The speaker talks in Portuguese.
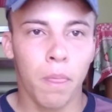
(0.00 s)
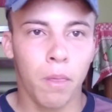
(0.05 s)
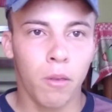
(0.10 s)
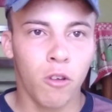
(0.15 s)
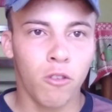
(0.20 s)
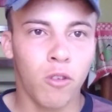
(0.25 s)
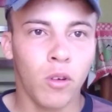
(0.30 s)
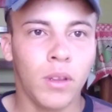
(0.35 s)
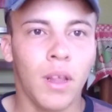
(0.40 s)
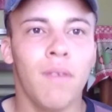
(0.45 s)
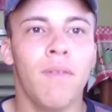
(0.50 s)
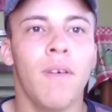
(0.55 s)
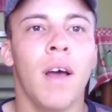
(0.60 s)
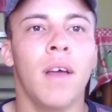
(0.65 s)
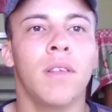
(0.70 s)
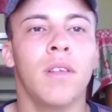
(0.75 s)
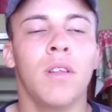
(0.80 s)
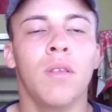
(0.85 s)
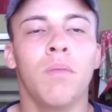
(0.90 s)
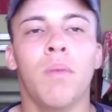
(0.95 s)
Eu vou estar tá
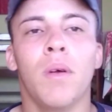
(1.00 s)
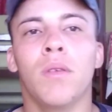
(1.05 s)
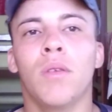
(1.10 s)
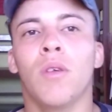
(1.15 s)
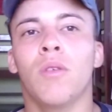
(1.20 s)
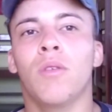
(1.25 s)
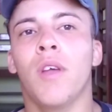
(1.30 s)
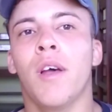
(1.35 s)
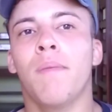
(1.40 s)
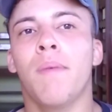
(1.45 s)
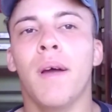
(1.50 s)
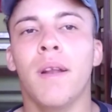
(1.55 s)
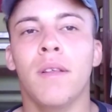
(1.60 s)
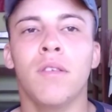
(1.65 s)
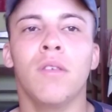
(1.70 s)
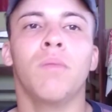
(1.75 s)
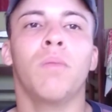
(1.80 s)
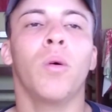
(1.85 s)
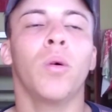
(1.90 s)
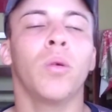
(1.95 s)
fazendo, pessoal. Se
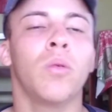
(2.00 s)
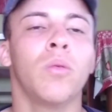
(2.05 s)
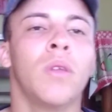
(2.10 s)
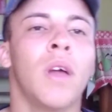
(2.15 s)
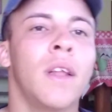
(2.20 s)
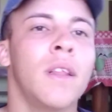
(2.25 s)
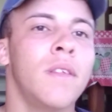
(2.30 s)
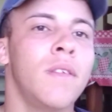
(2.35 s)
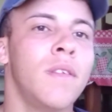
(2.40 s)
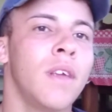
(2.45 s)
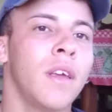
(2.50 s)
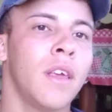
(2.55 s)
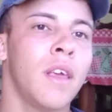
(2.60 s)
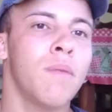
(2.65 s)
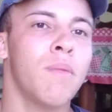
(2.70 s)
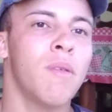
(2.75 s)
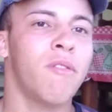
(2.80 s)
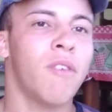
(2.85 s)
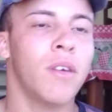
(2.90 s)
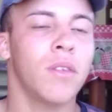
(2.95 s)
aparecer uma oportunidadezinha
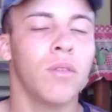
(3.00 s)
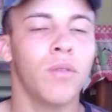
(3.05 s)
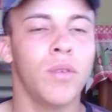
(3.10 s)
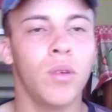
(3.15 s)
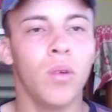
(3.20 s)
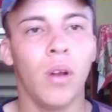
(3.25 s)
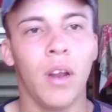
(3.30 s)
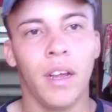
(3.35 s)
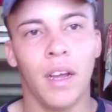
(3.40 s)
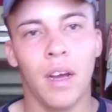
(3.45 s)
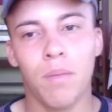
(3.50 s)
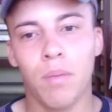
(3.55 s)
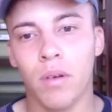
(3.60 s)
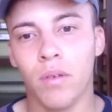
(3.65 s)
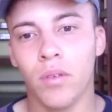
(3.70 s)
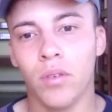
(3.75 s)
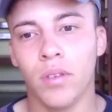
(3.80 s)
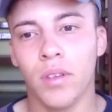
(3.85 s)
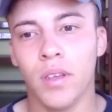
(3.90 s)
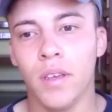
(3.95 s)
aqui para fazer um vídeo legal para
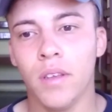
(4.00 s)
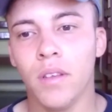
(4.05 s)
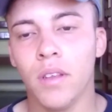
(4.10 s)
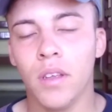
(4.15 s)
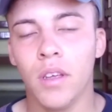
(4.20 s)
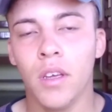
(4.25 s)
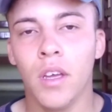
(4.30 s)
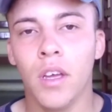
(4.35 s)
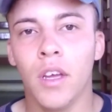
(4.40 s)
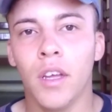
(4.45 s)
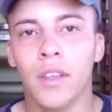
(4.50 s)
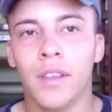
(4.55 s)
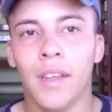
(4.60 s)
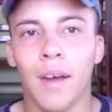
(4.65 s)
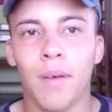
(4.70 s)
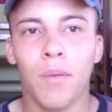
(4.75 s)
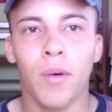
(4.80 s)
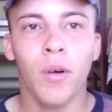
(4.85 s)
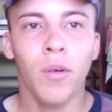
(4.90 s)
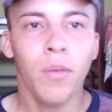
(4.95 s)
vocês,
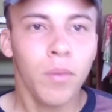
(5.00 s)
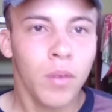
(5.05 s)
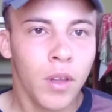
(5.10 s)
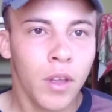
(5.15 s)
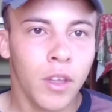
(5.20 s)
tá bom?